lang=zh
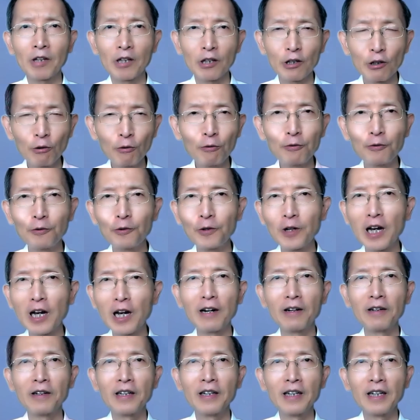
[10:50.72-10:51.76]
有福了，
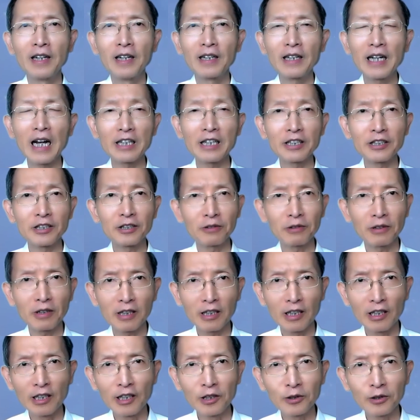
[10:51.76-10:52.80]
那那就
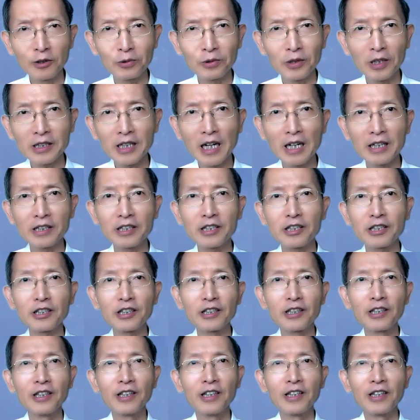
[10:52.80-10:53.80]
得主的赏赐。